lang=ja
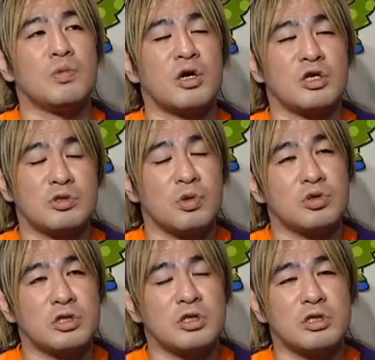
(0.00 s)
まあ正直
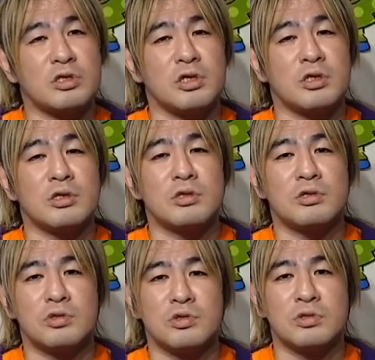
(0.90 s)
言って
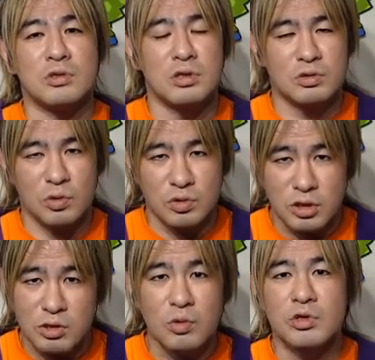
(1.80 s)
そん
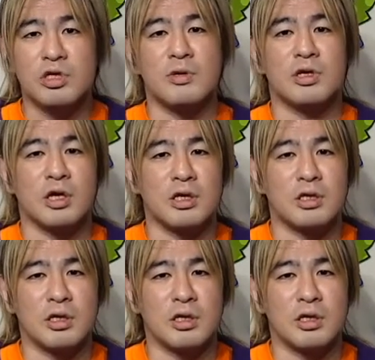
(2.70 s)
な得意ではないんで、